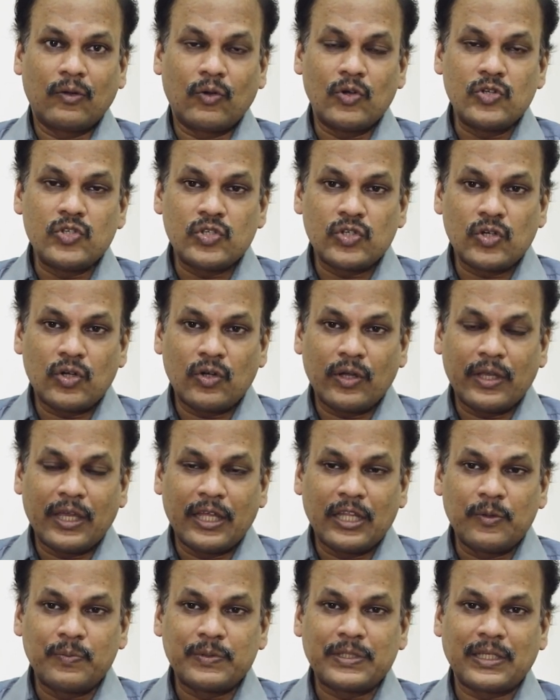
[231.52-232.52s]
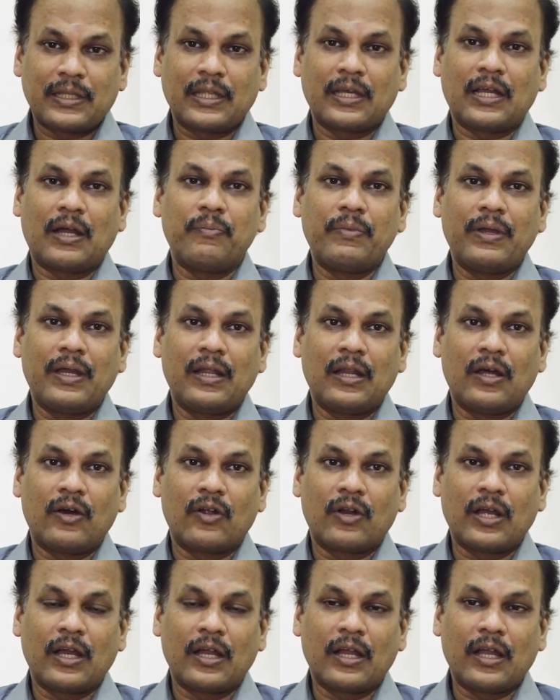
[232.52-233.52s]
கொஞ்சம் எதிர்ப்பு சக்தி கம்மியாக
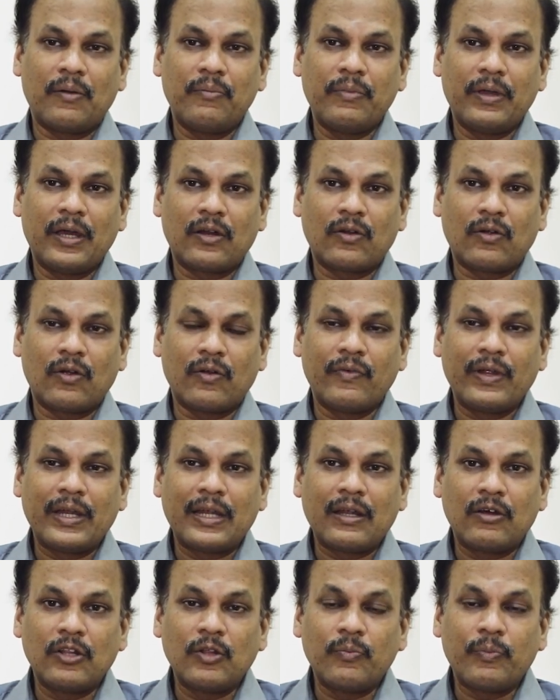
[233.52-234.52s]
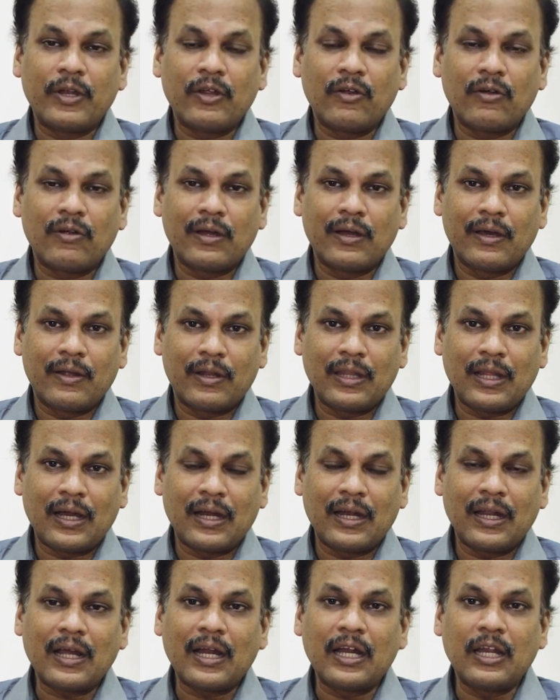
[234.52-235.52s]
இல்லை கம்மியாக இருக்கும் வீட்டில் வந்து பெரியவங்க
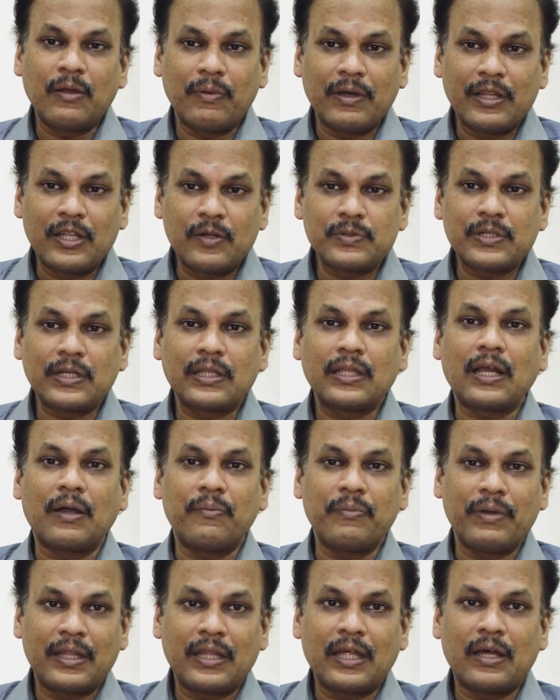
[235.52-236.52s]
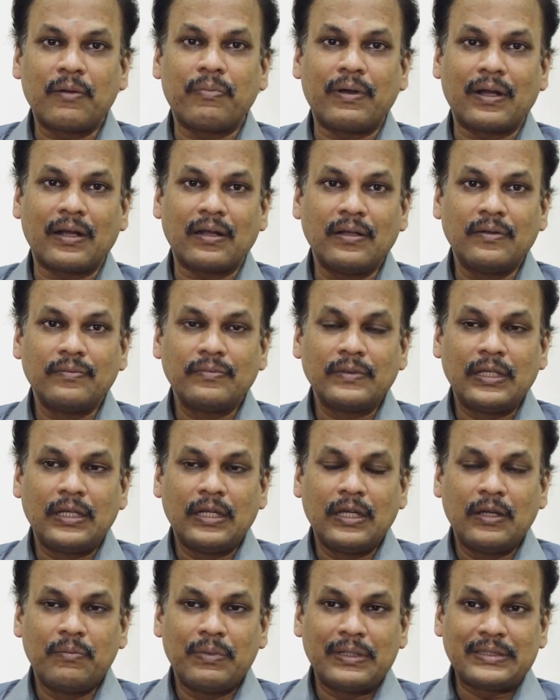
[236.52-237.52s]
இருந்தாங்கன்னா கண்டிப்பாக எதிர்ப்பு சக்தி கம்மியாக தான் இருப்பாங்க
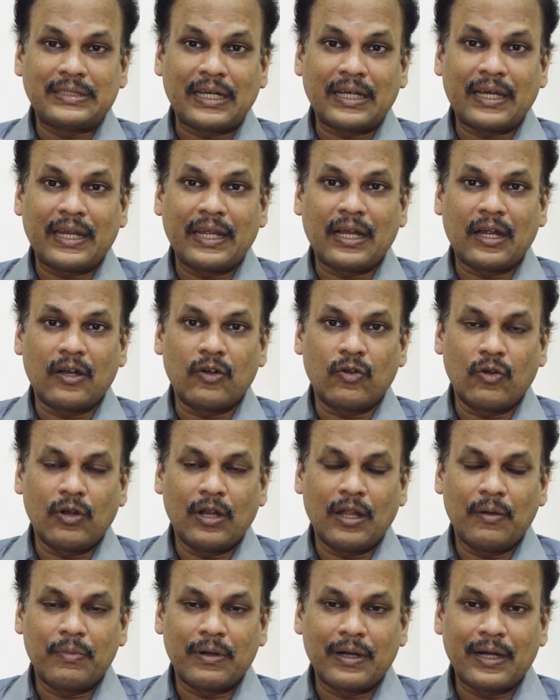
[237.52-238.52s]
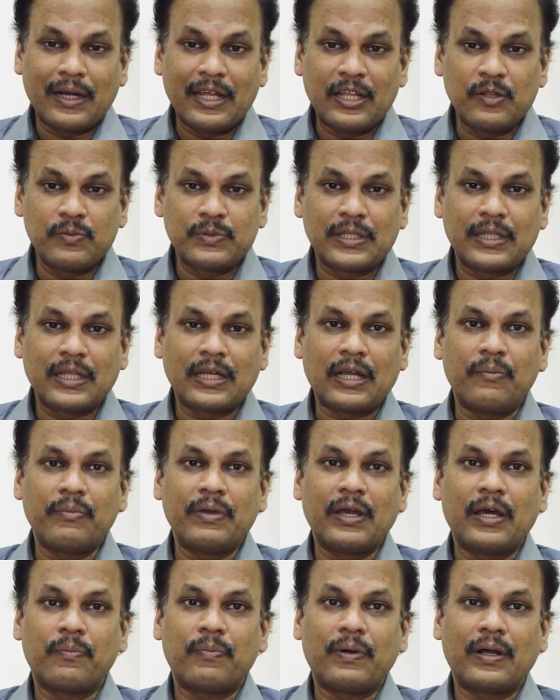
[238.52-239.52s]
இப்போ சர்க்கரை கண்ட்ரோல் இல்லாமல் இருக்குன்னா எதிர்ப்பு சக்தி
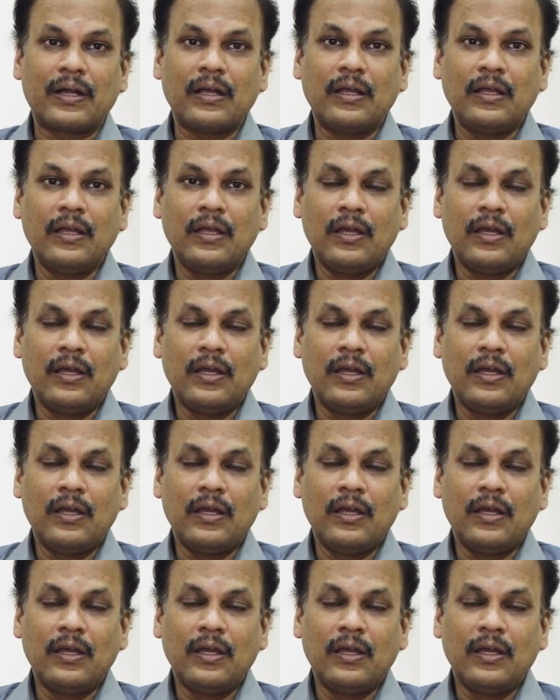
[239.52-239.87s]
கம்மியாக இருப்பாங்க